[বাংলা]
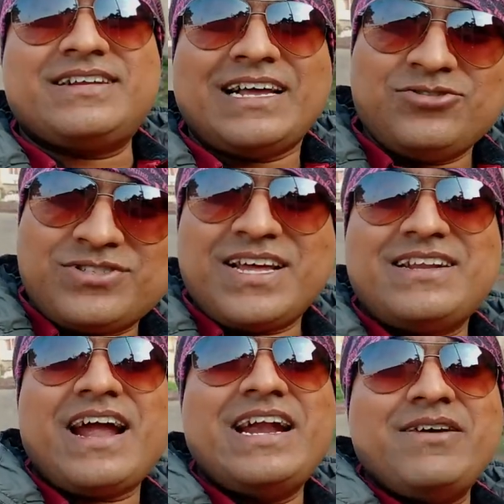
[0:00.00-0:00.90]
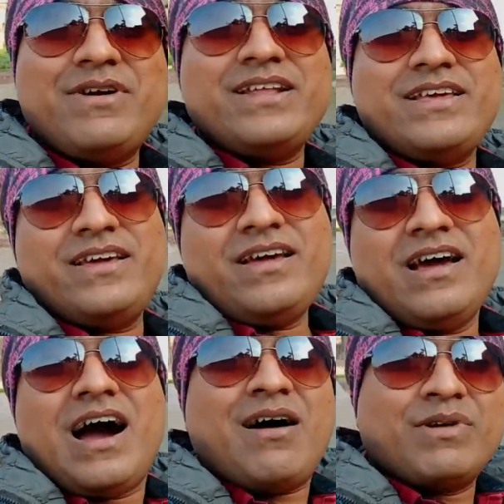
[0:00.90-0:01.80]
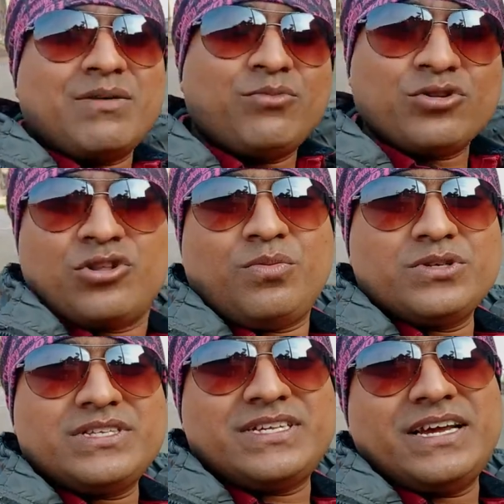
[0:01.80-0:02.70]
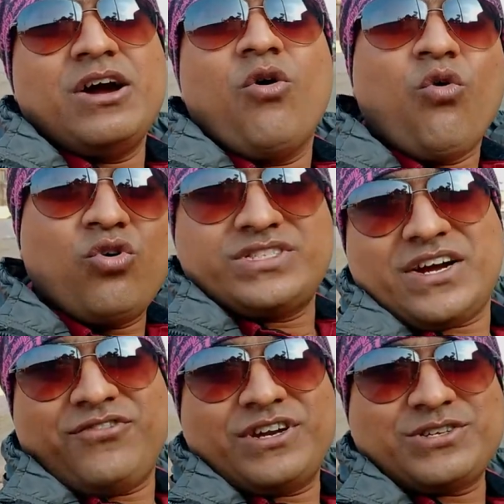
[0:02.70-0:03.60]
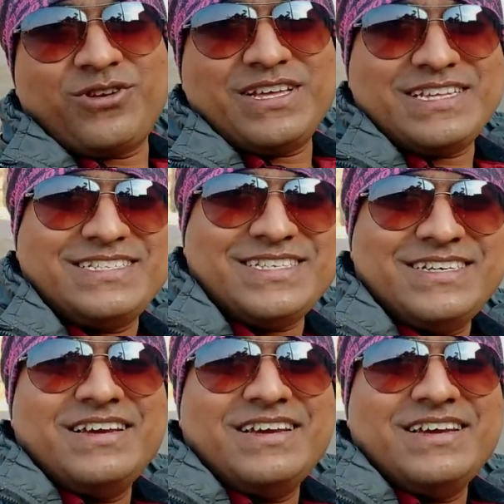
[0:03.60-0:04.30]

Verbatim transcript: রাজস্থান রাইডে বেরিয়ে আমরা মধ্যপ্রদেশে ওরচা ফোটে চলে এসেছি